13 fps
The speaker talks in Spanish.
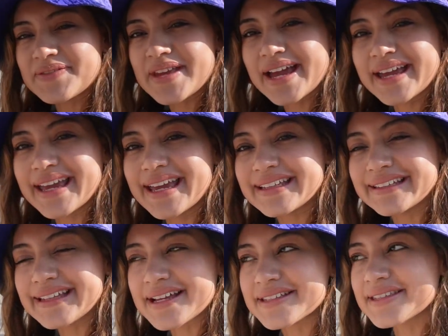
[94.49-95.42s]
viaje
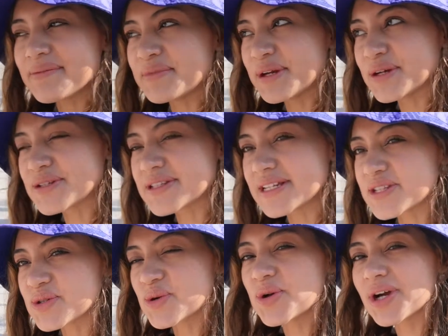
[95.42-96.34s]
en taxi, amigos.
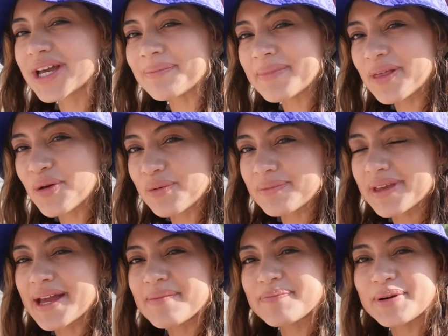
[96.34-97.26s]
Les juro que me
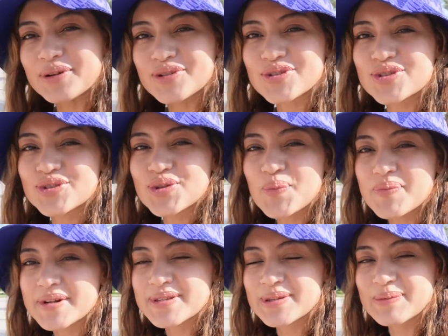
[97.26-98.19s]
dormía, pero
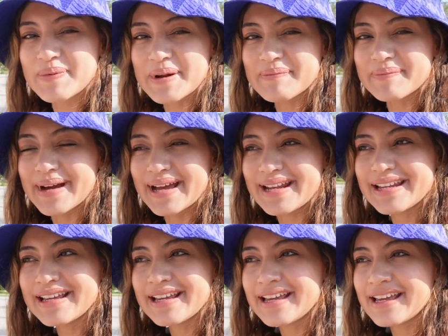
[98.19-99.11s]
súper, súper mal.
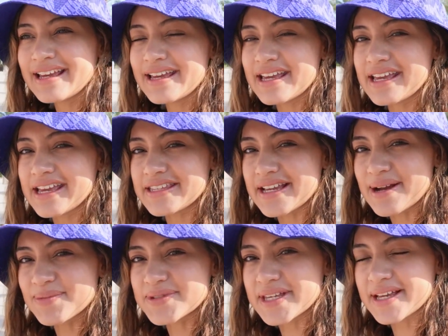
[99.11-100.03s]
Eh,
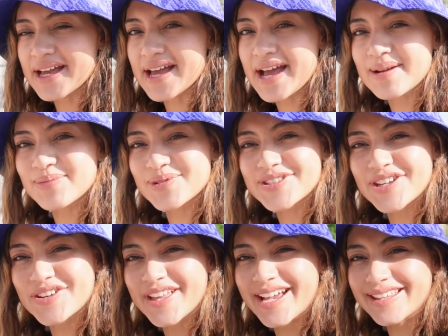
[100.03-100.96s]
llegamos acá al
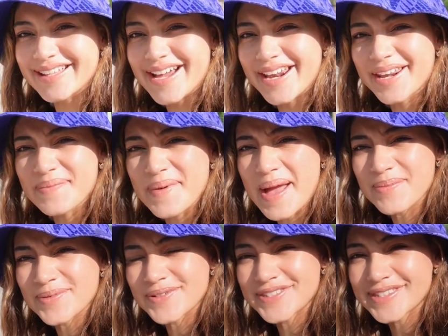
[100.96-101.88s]
Museo de Qatar.
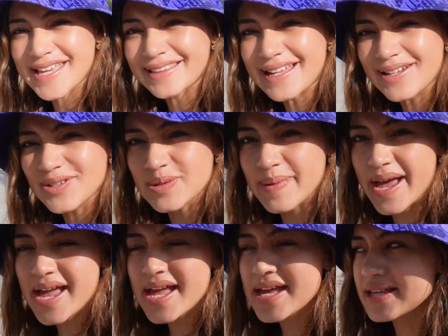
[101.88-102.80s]
Veamos qué tal nos
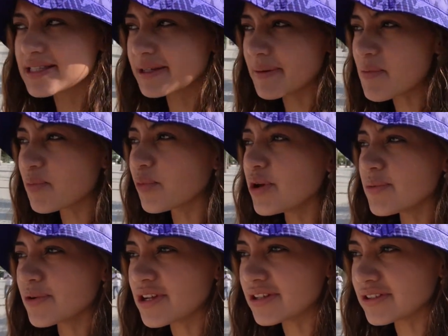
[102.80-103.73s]
va. Se ve muy
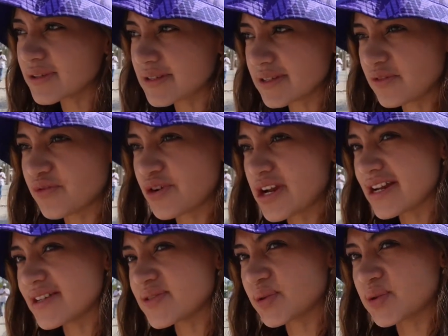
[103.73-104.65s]
bonito desde afuera
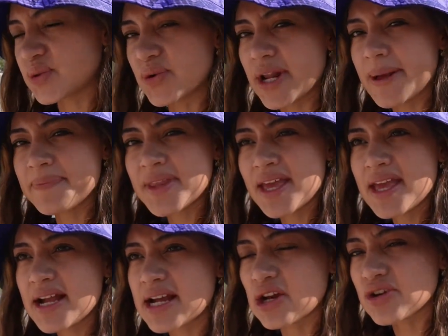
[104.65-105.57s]
en estructura.
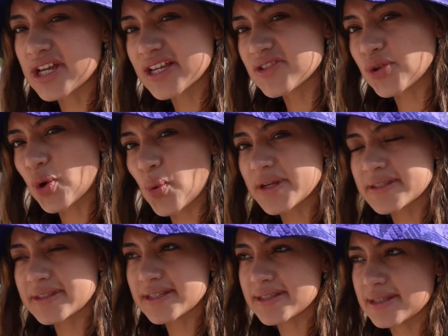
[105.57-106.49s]
Creo que esto
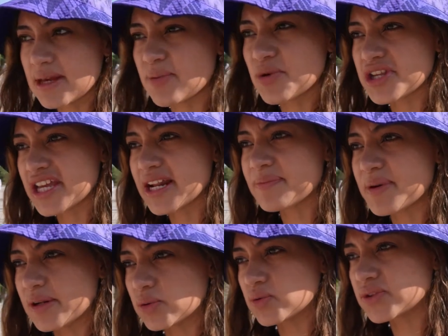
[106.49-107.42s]
cuesta, así que voy a ir a
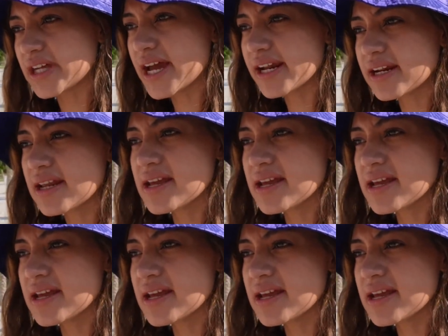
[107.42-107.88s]
preguntar